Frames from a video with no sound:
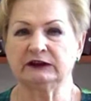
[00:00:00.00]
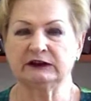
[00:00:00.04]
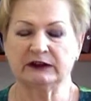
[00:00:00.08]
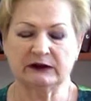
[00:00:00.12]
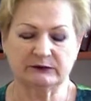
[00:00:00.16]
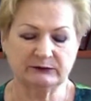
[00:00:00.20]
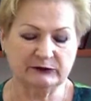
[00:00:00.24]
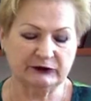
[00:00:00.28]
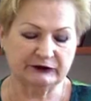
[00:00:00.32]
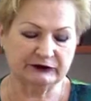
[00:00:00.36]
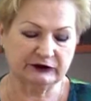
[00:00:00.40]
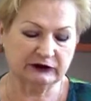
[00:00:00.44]
i
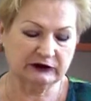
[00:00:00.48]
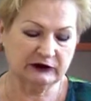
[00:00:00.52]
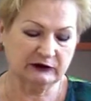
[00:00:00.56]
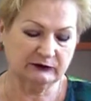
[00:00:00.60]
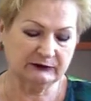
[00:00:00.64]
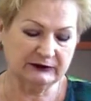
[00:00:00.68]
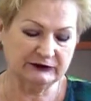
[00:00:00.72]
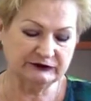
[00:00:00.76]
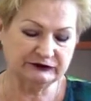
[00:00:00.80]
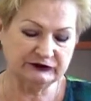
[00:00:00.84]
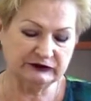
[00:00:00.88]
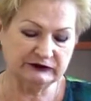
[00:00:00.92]
Amerykę
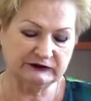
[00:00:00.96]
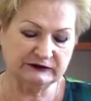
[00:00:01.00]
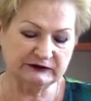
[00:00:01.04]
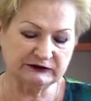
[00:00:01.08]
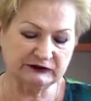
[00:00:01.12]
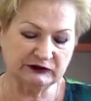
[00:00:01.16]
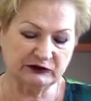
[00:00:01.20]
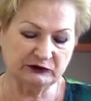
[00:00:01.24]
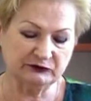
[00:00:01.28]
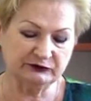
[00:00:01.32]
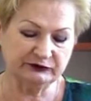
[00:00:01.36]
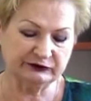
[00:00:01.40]

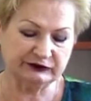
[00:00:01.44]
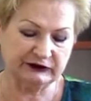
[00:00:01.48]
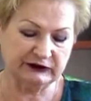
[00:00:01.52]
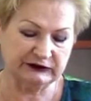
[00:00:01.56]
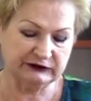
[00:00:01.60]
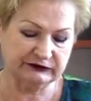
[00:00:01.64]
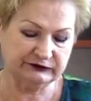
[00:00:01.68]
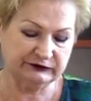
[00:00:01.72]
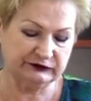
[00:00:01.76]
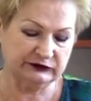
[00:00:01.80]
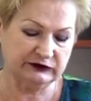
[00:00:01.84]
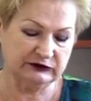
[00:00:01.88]
Łacińską, w
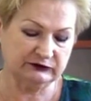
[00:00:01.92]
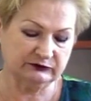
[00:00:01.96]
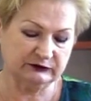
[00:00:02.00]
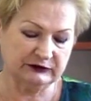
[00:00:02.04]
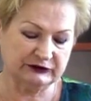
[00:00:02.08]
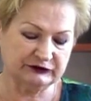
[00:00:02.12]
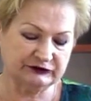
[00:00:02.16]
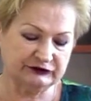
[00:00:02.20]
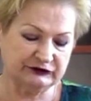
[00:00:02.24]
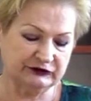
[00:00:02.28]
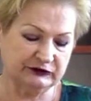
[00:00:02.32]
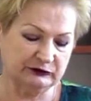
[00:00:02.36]
tej chwili
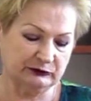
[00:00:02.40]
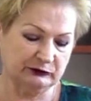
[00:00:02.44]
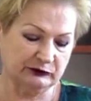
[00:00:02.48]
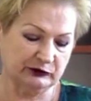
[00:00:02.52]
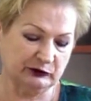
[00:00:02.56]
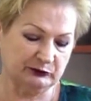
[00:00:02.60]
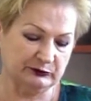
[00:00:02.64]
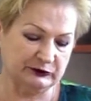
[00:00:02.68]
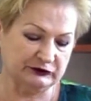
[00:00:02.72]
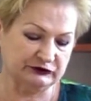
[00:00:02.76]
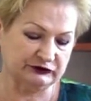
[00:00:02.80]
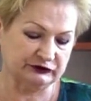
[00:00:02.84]
właśnie
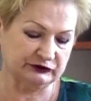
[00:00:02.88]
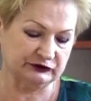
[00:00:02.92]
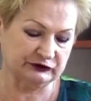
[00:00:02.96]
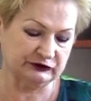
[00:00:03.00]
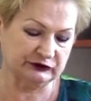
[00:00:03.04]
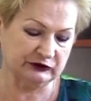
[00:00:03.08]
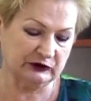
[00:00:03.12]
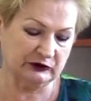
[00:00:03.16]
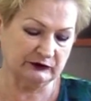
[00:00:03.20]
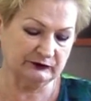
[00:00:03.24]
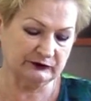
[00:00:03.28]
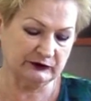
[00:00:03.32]
Europę
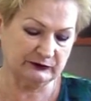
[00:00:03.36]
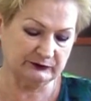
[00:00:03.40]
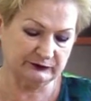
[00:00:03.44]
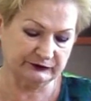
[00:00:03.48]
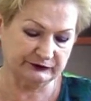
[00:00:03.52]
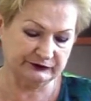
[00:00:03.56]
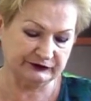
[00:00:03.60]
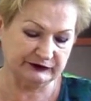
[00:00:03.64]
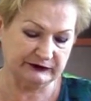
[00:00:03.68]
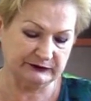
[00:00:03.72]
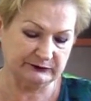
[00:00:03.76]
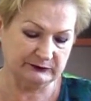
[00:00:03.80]
Środkową,
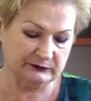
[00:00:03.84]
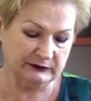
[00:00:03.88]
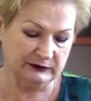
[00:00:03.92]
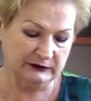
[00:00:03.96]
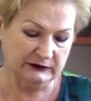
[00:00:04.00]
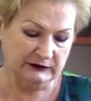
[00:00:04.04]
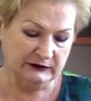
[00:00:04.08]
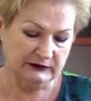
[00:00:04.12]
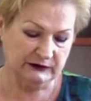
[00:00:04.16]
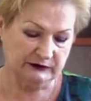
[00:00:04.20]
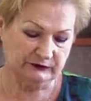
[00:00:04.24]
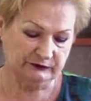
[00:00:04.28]
w tym,
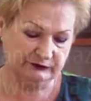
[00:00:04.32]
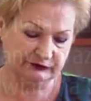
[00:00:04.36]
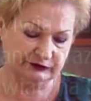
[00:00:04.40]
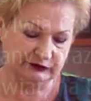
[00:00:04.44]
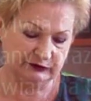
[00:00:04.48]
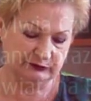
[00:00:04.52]
w